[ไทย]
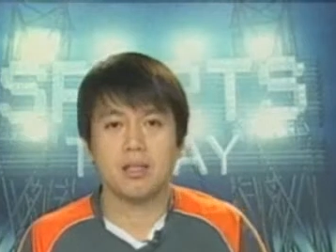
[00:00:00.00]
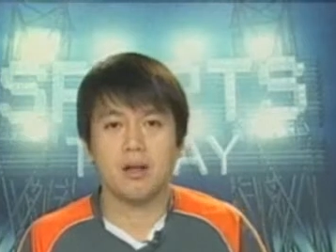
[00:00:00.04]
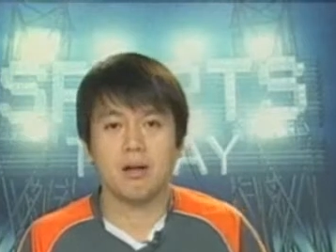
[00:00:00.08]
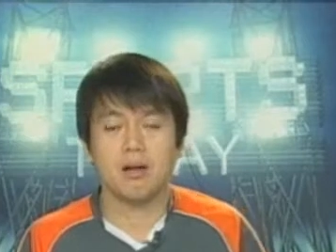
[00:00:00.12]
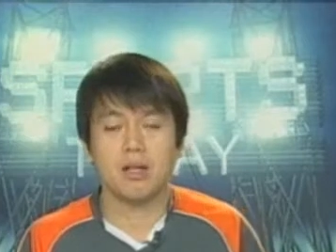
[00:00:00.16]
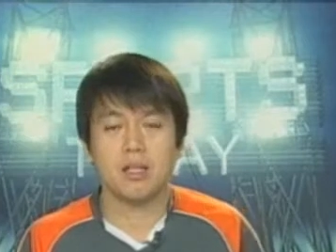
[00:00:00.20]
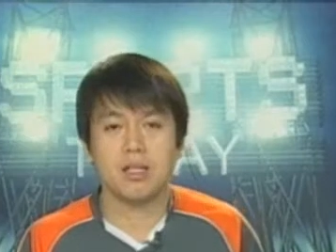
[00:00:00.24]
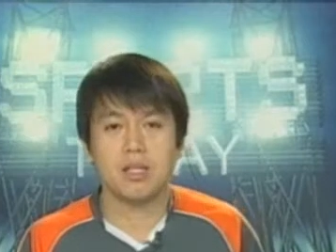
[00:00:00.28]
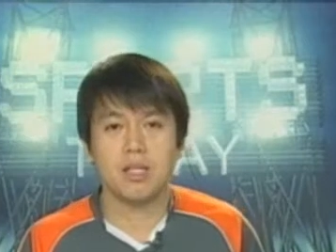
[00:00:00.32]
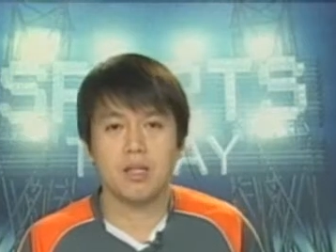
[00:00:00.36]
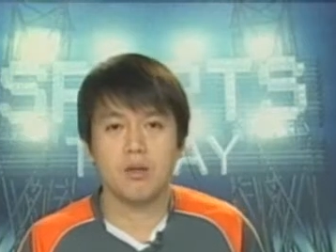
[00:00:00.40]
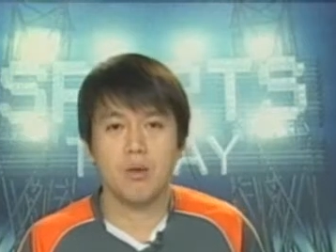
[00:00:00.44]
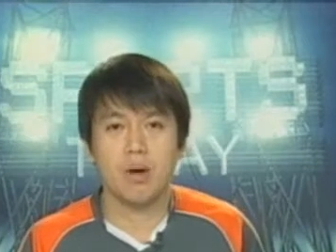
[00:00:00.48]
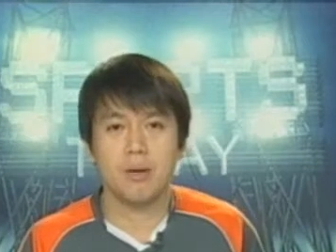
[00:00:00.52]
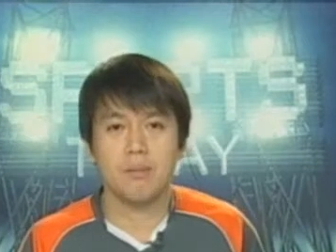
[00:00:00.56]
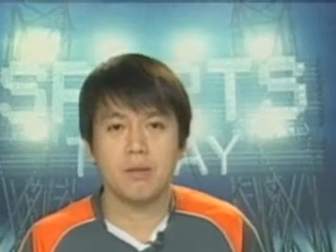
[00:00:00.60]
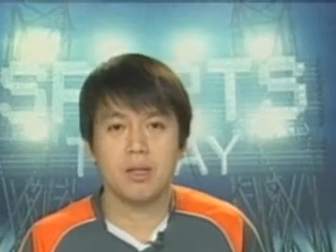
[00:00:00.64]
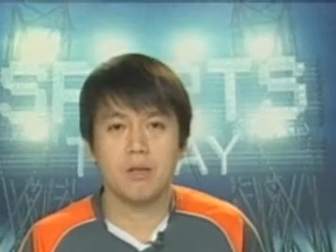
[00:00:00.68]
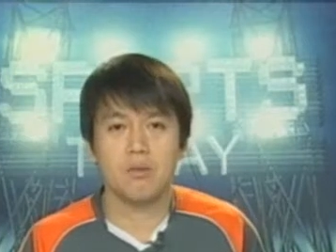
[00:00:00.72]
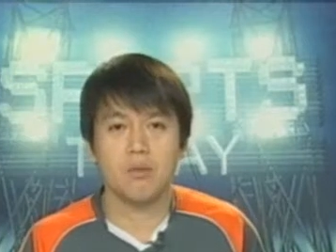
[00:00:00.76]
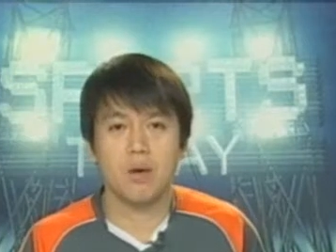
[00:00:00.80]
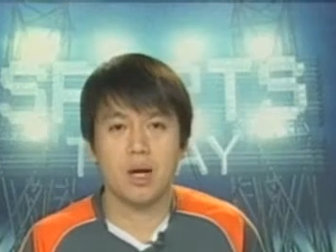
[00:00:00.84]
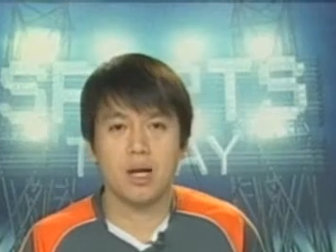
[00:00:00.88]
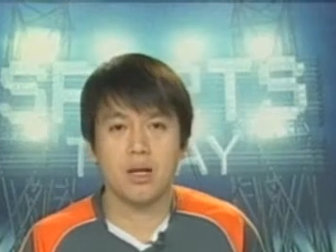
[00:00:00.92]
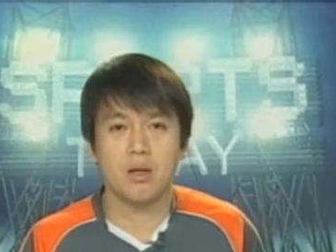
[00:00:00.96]
มาต่อกันที่ความ
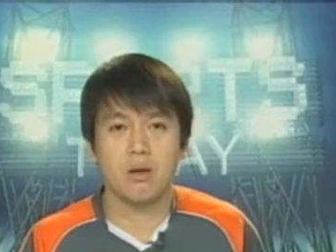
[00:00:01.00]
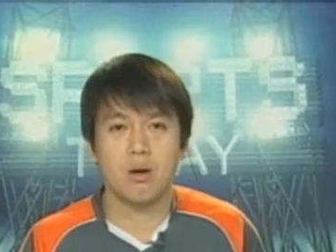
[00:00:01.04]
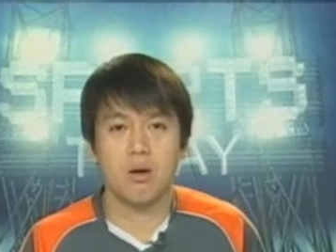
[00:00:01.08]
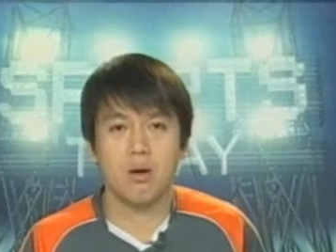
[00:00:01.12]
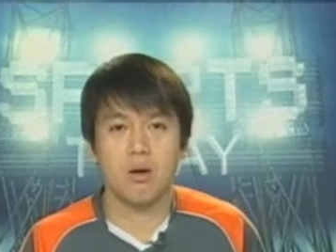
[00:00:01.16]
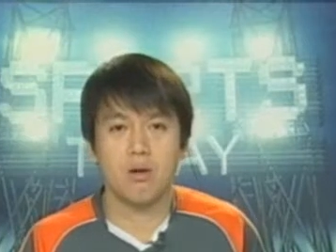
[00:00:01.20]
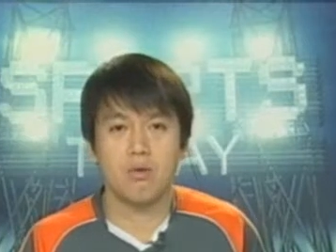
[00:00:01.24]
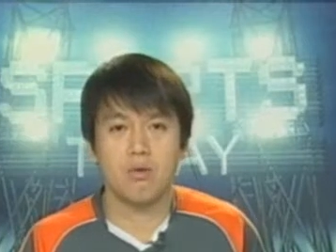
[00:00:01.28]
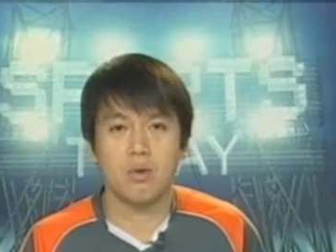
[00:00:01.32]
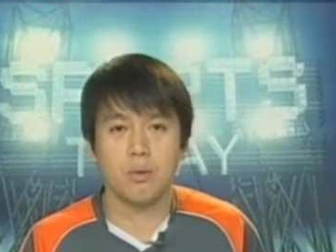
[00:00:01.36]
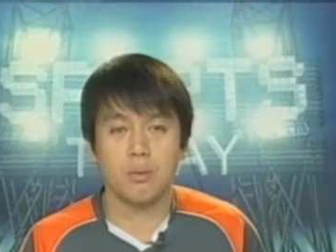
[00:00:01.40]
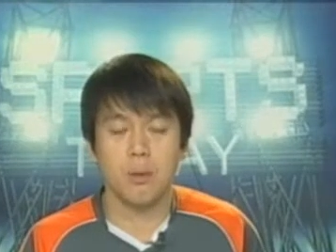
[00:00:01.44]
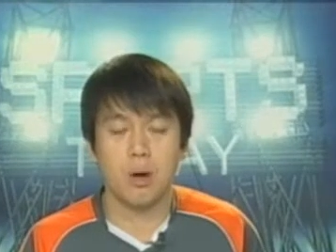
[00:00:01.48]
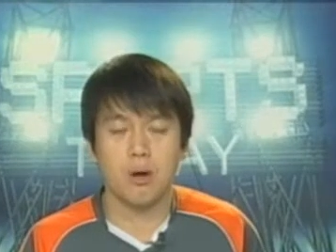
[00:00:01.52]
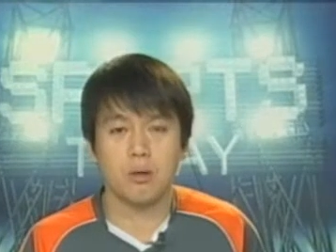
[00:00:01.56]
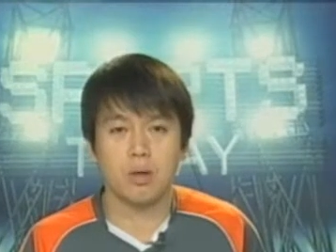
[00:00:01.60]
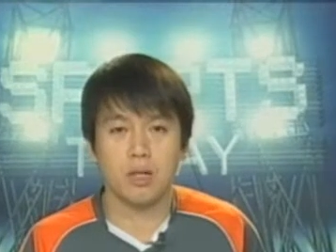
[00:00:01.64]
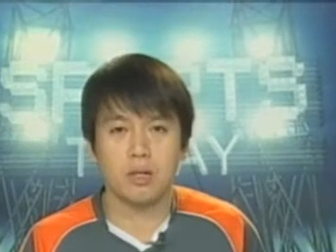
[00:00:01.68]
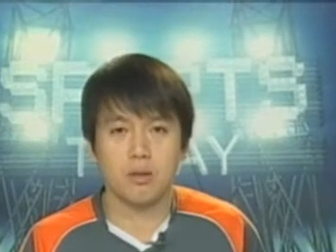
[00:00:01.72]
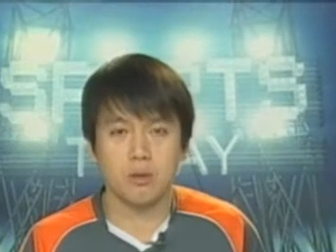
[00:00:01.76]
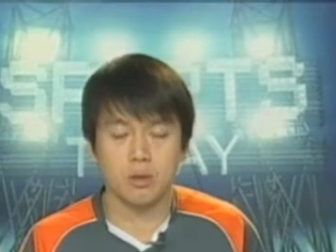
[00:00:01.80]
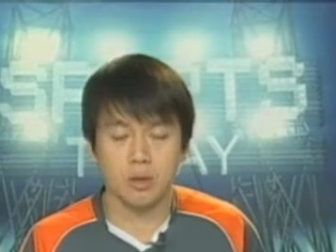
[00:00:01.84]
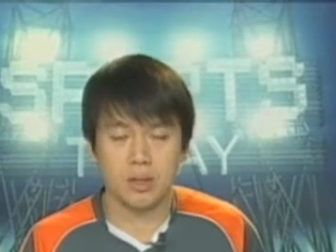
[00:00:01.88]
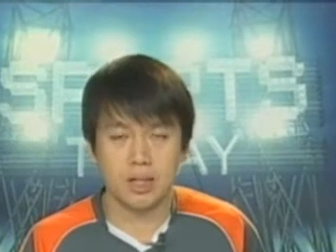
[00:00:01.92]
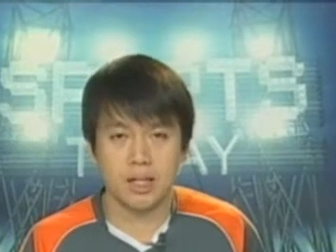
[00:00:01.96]
เคลื่อนไหวของฟุตบอล
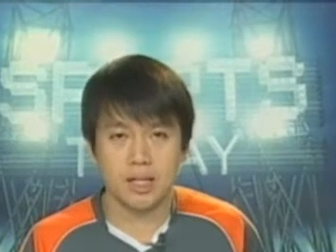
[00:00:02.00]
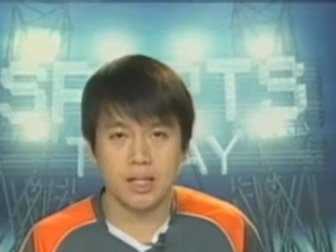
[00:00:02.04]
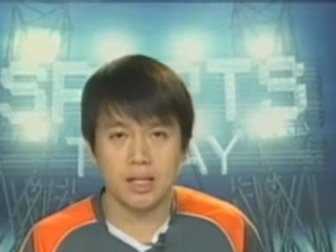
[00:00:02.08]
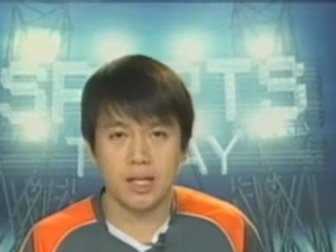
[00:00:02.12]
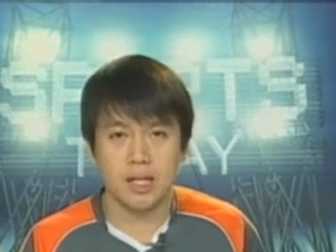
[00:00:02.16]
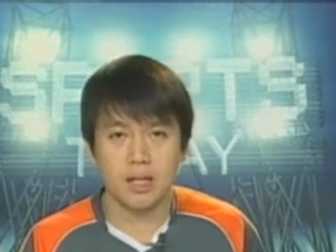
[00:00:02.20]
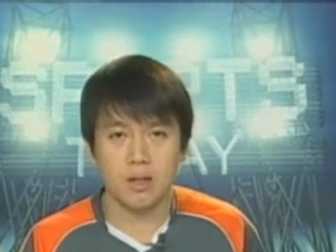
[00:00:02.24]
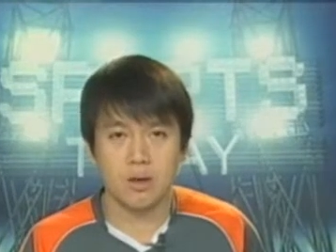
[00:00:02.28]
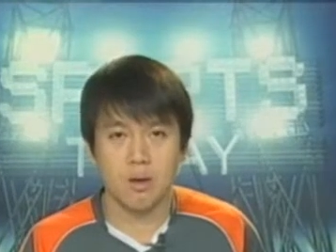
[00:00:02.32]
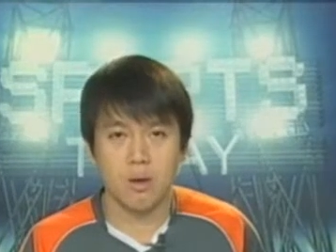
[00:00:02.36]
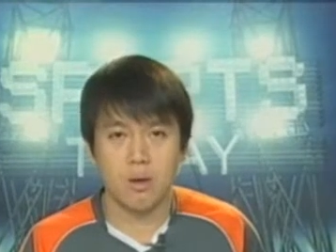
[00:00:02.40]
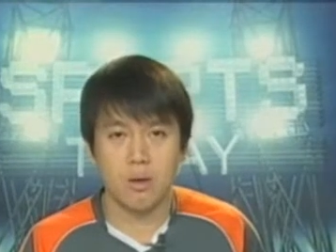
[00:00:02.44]
นัดอุ่นเครื่อง